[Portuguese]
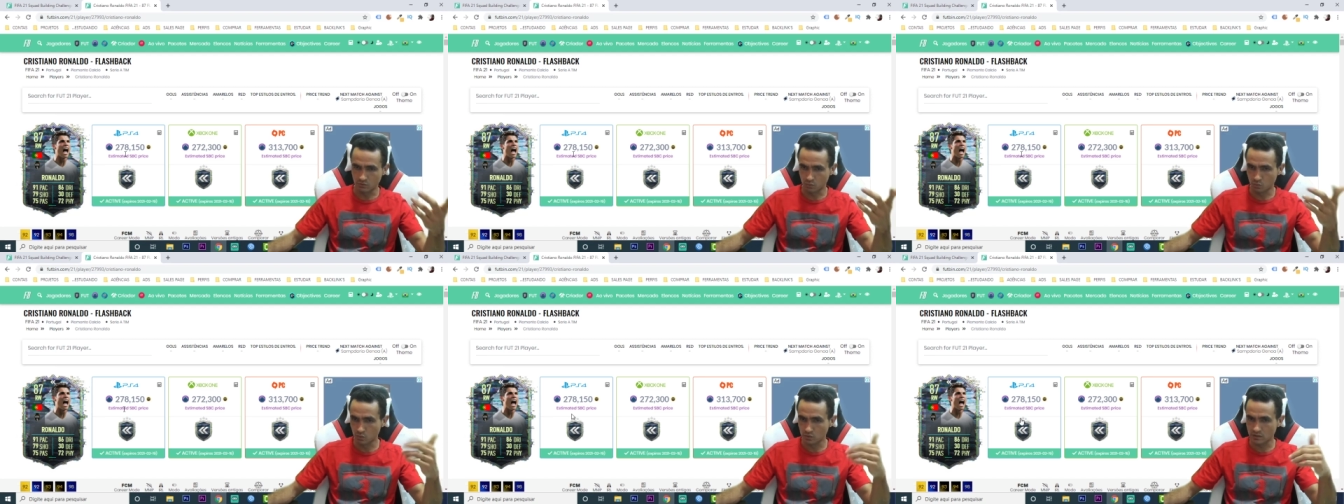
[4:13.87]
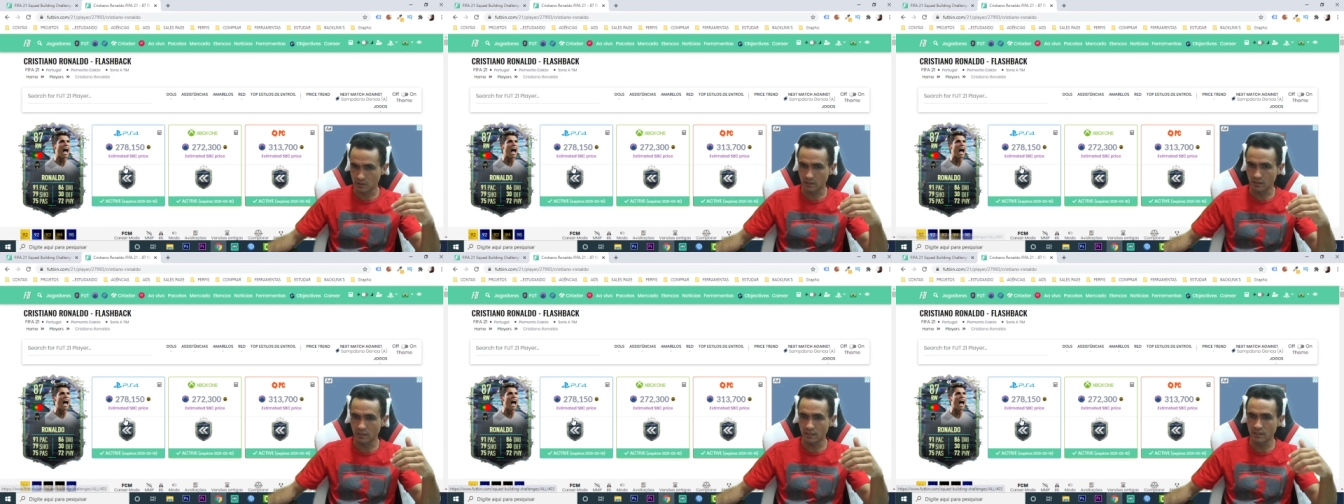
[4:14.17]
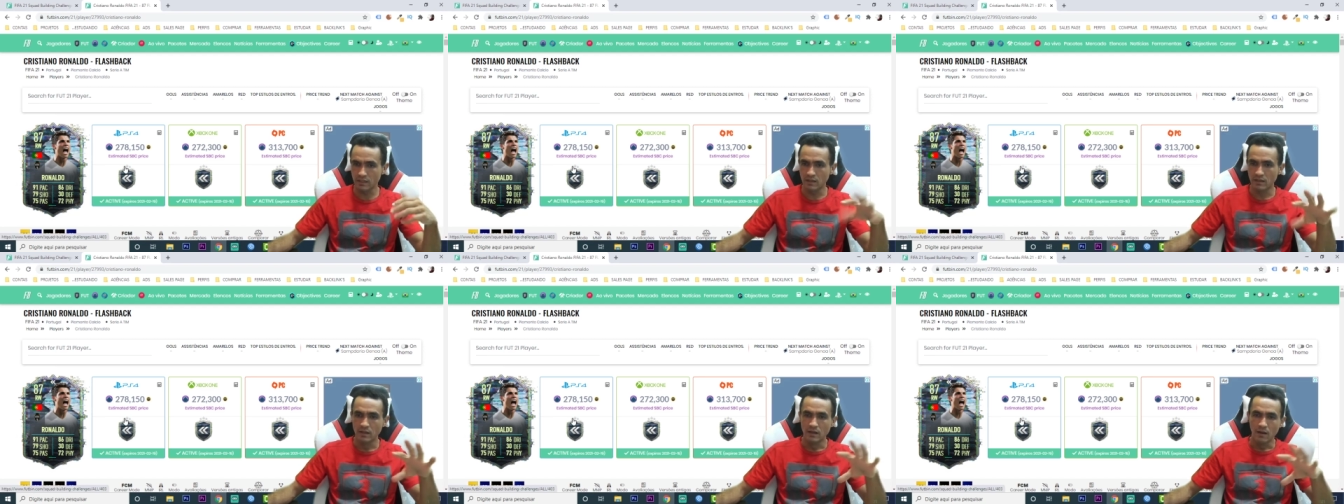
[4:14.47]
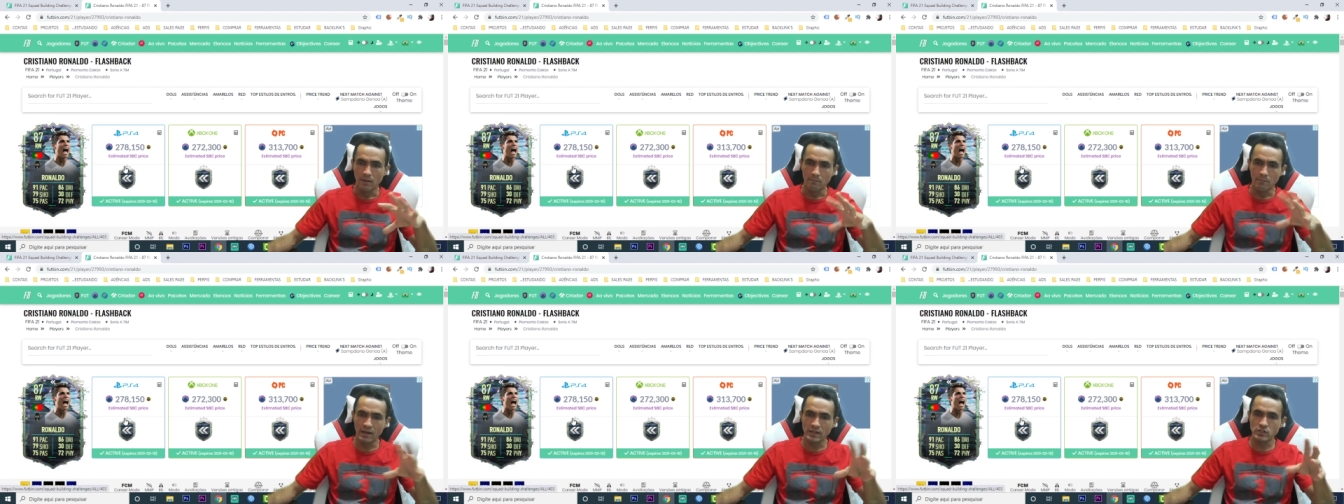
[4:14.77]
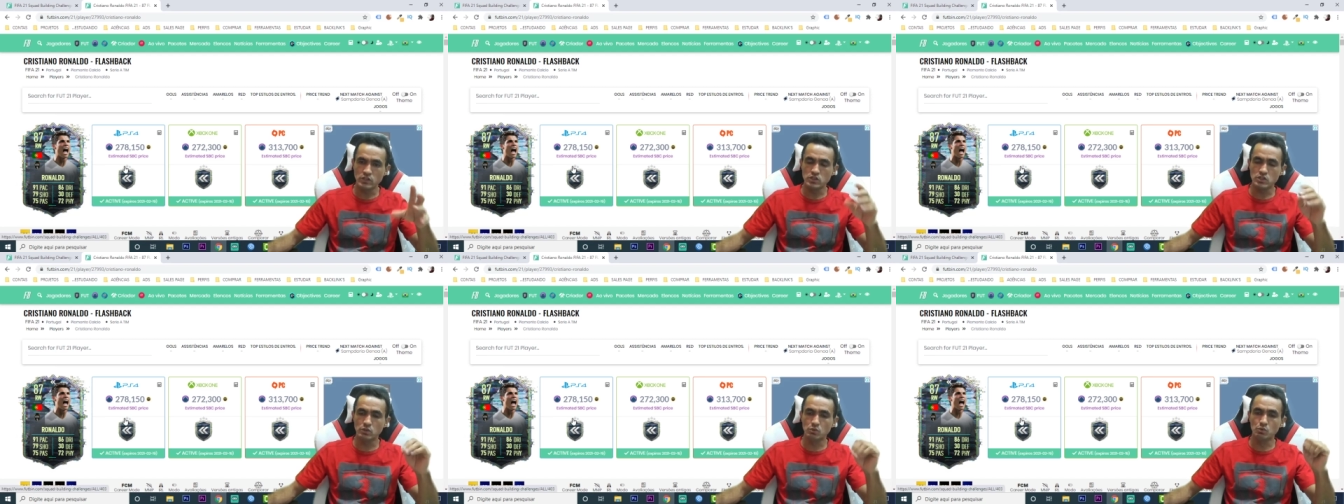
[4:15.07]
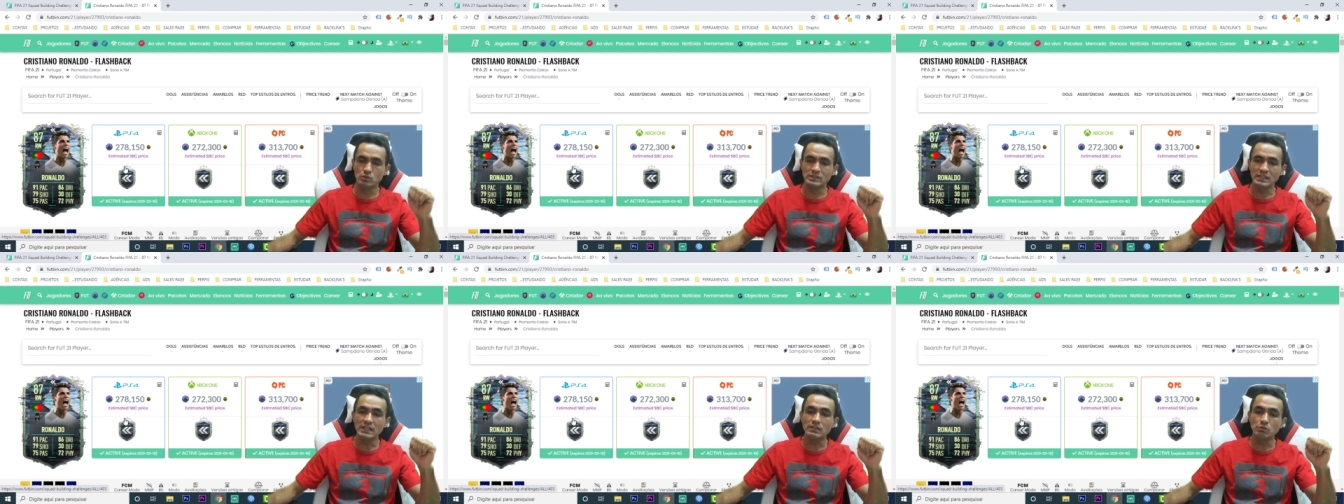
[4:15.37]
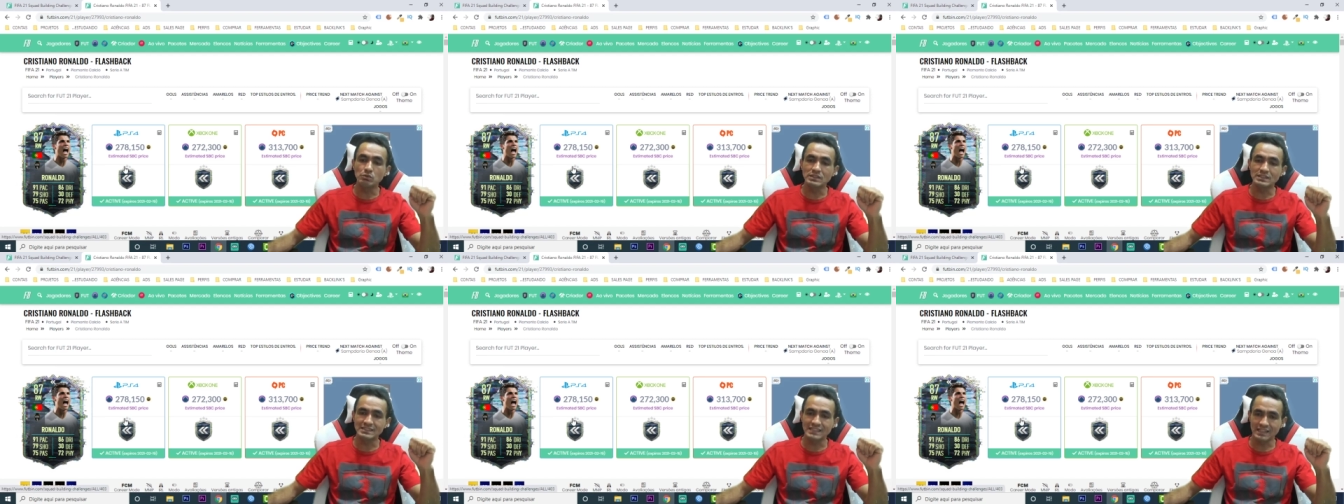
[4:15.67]
custando ali média de
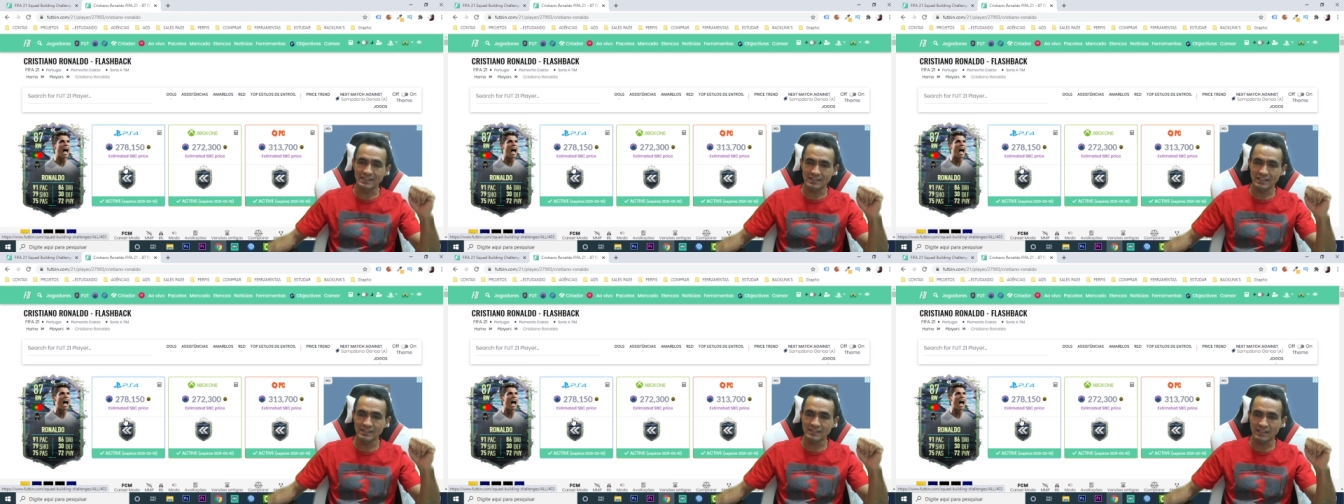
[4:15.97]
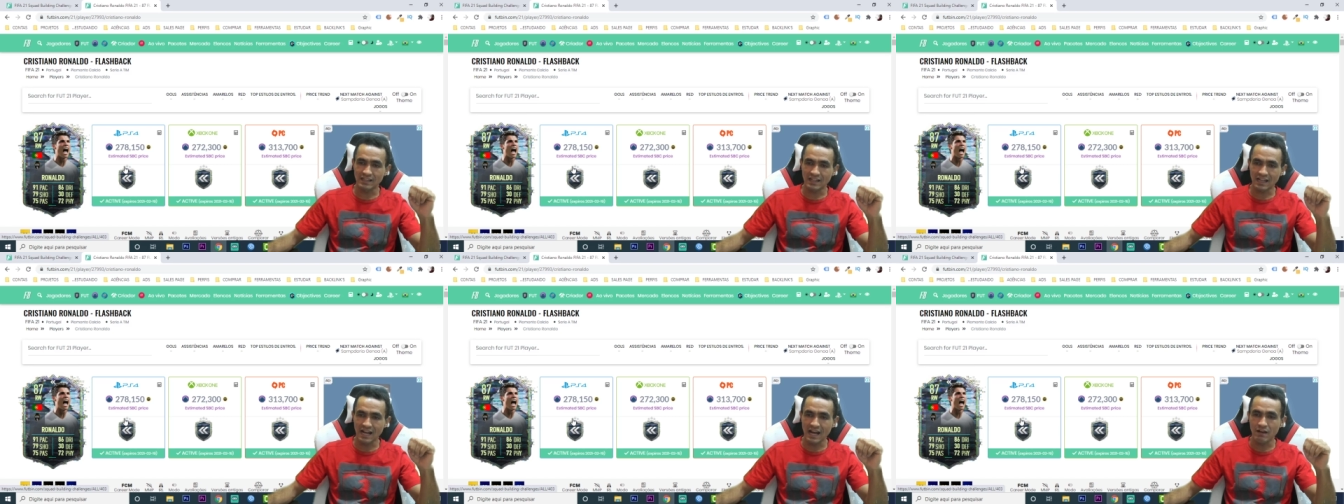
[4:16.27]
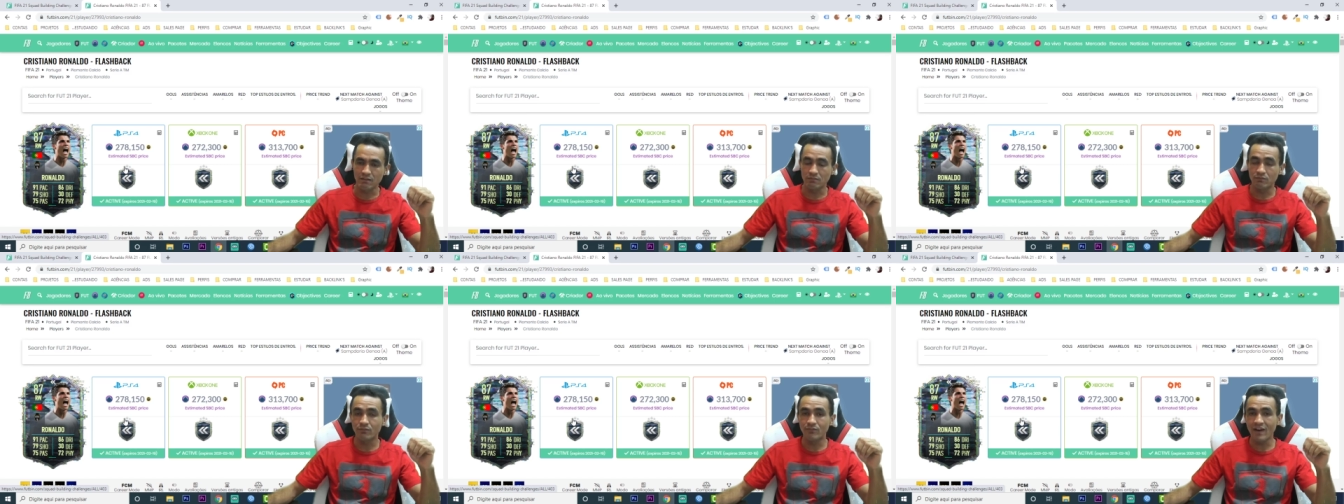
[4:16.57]
270k,